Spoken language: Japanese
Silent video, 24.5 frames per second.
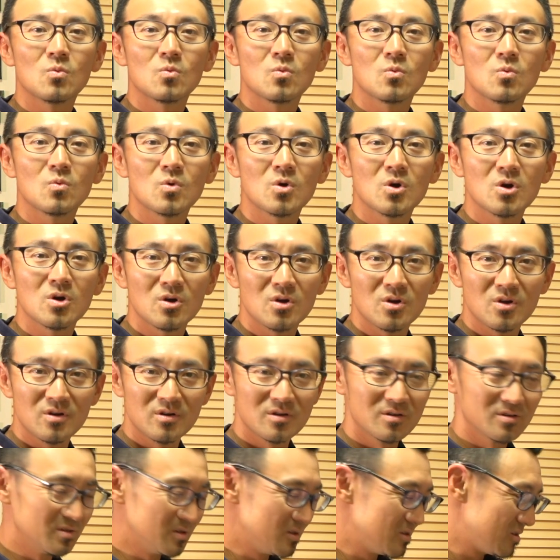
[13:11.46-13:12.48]

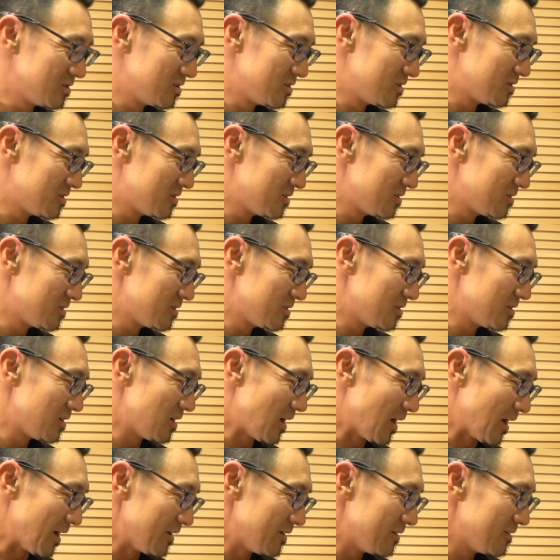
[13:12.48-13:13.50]
う
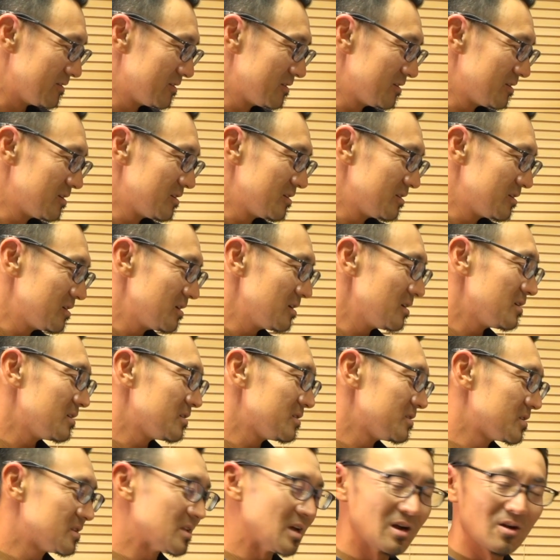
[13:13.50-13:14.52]
はい
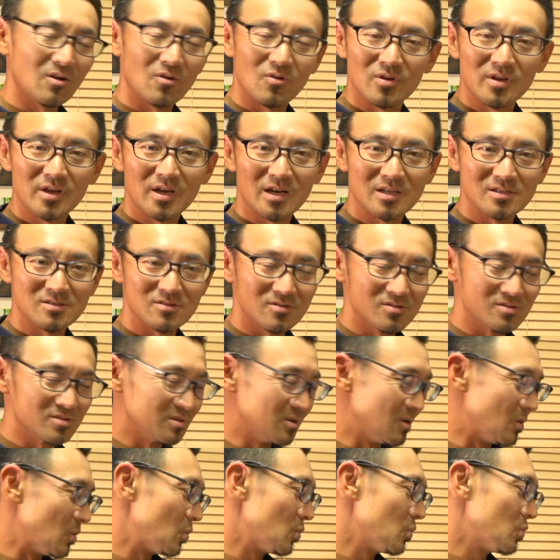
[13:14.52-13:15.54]
単語で発音す
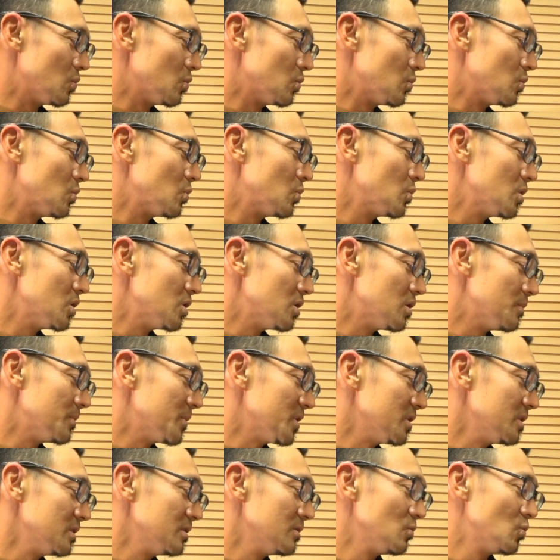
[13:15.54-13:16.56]
る
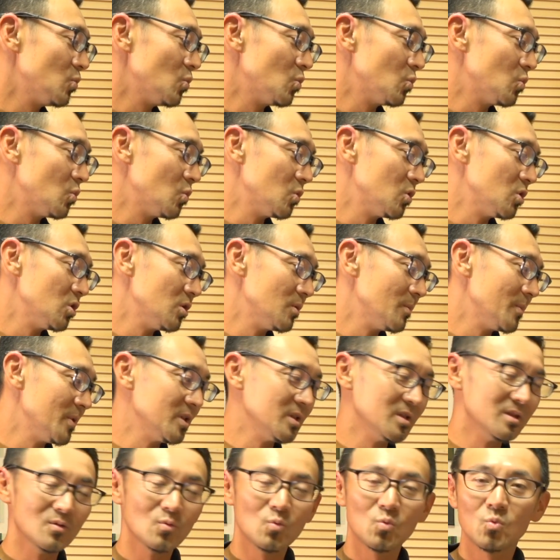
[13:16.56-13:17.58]
woman
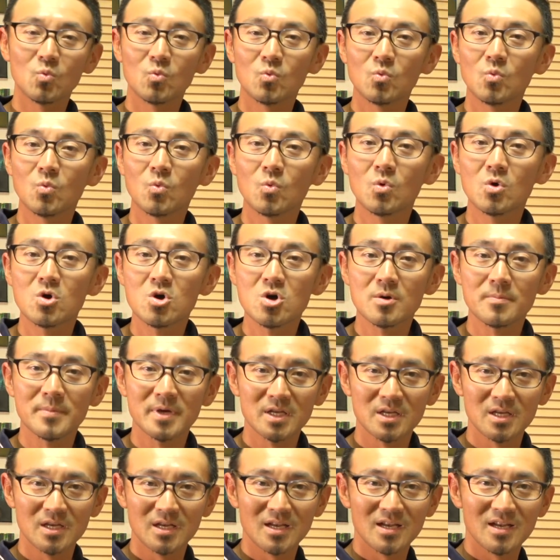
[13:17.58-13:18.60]

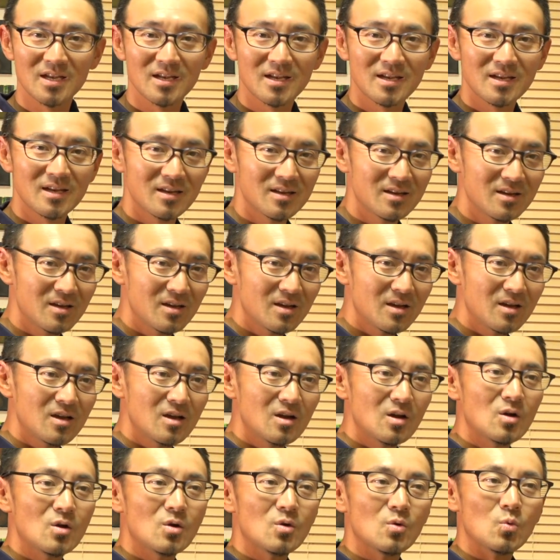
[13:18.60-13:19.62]

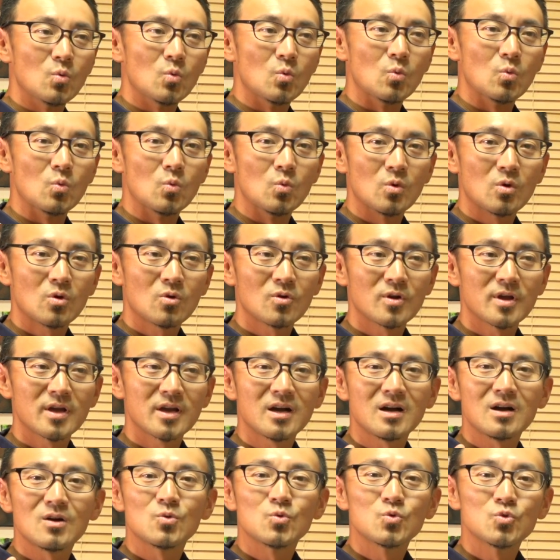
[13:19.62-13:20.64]
ウーメンウーメンこれ
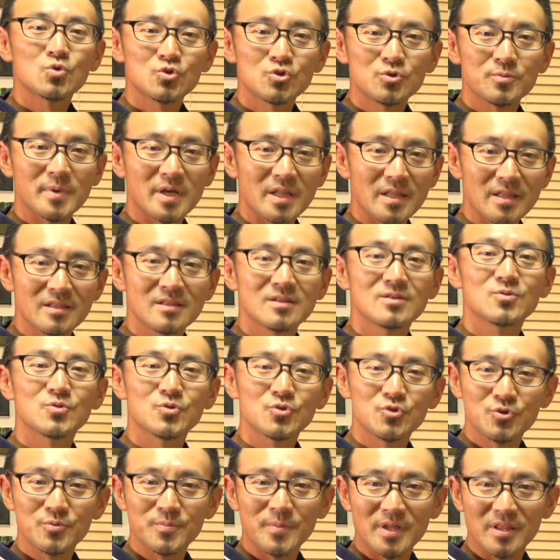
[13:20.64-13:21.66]
が
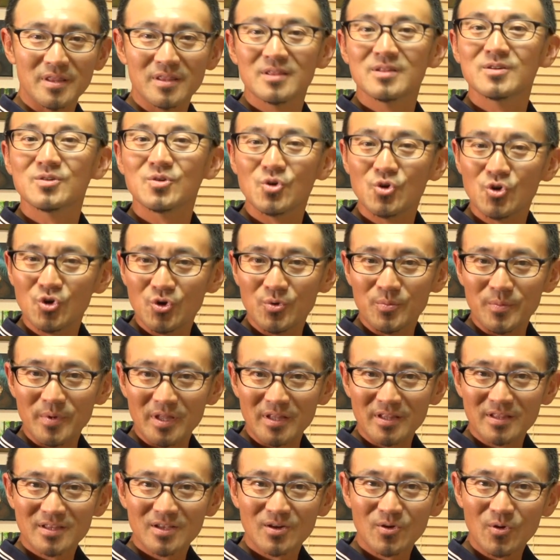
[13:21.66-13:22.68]
ウーメンウーメン
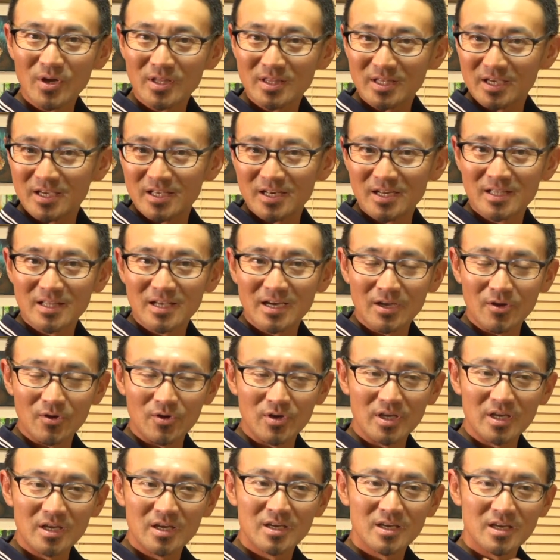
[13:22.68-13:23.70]
ウーメンこうやって切れないよう
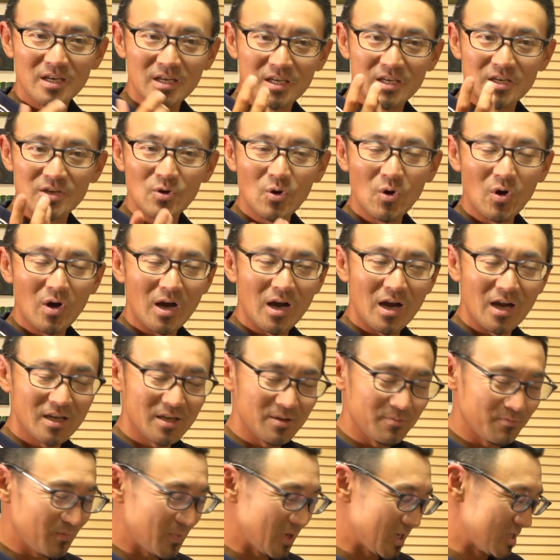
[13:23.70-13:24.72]
に息を
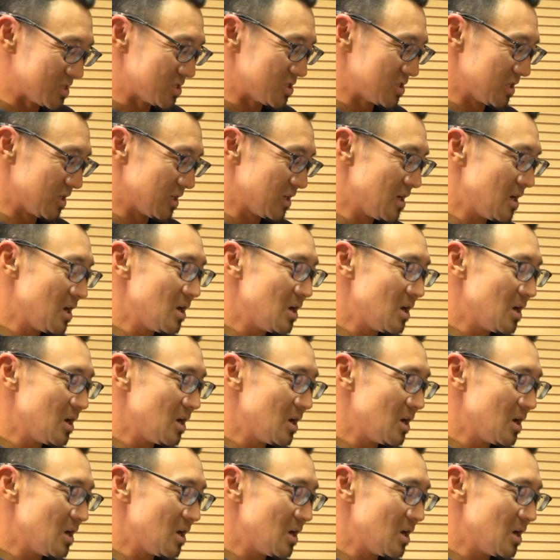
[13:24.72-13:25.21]
吐きっぱなし